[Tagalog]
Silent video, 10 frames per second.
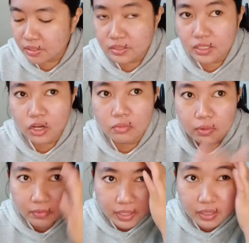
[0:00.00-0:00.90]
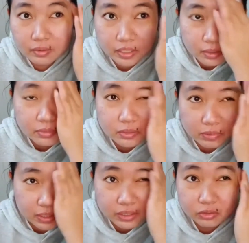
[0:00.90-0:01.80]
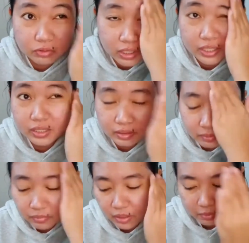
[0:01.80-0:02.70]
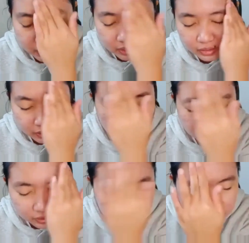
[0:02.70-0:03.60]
kasi ako mamaya. Kaya mas maganda kung ilalan. Mami nating lalaki.